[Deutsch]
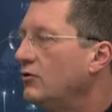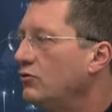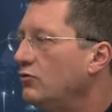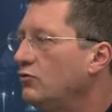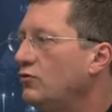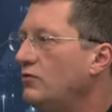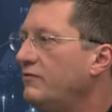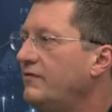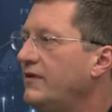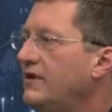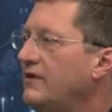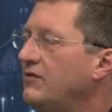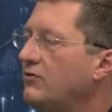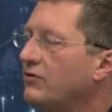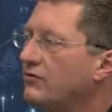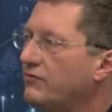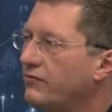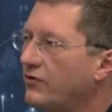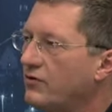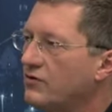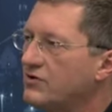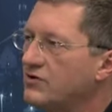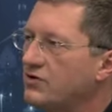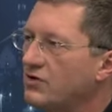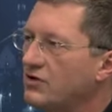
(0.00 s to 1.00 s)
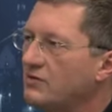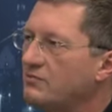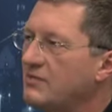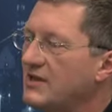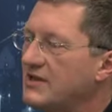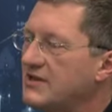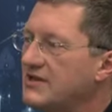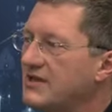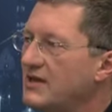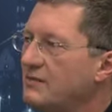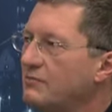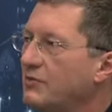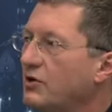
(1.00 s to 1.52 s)
Nur wenn dort
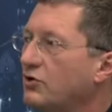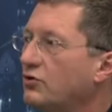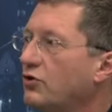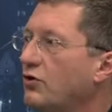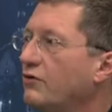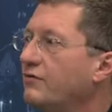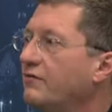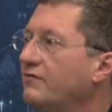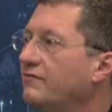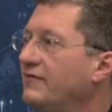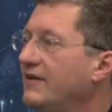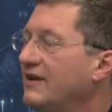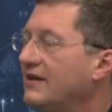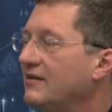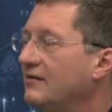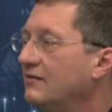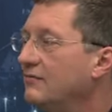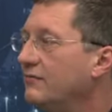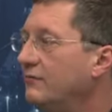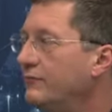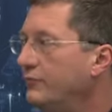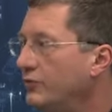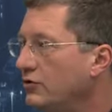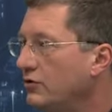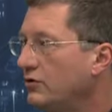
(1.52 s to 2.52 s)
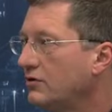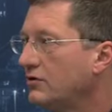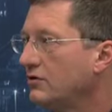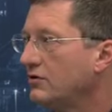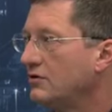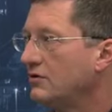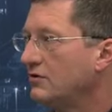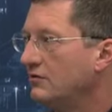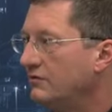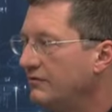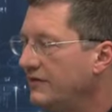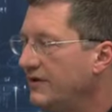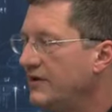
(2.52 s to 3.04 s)
Vorsorgemaßnahmen getroffen werden
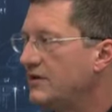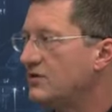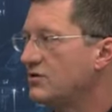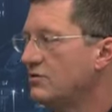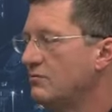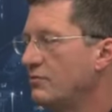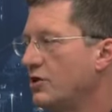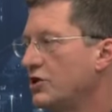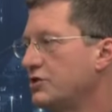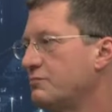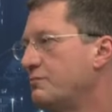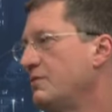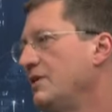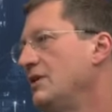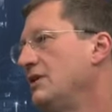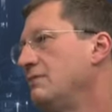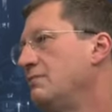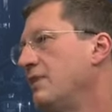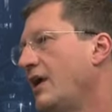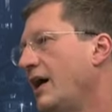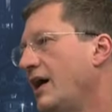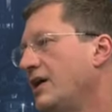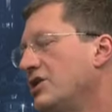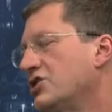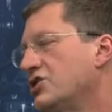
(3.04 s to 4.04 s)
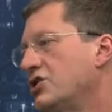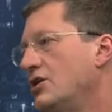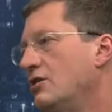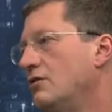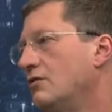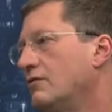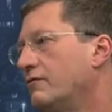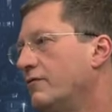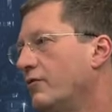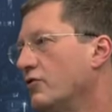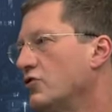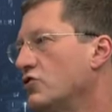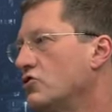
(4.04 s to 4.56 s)
würden, wie zum Beispiel die
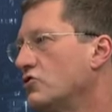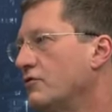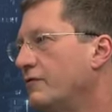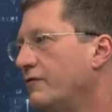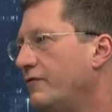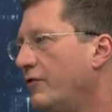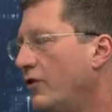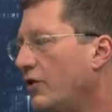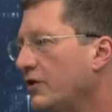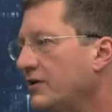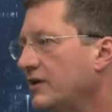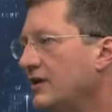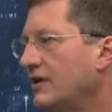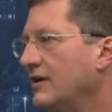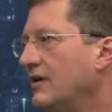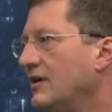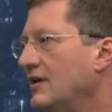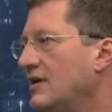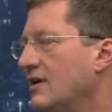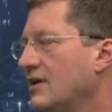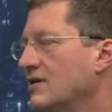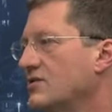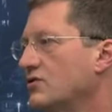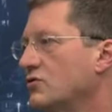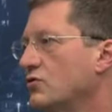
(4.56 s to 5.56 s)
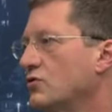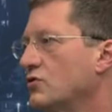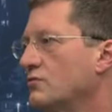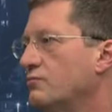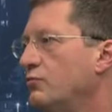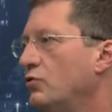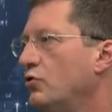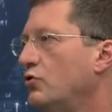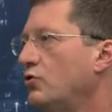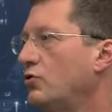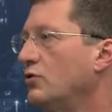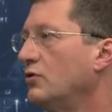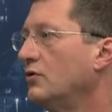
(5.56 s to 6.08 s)
Bereitstellung von sofortigen
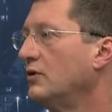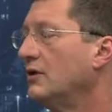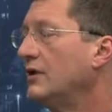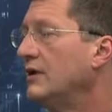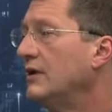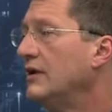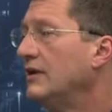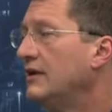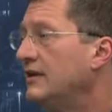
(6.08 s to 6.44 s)
Entlastungsbohrungen,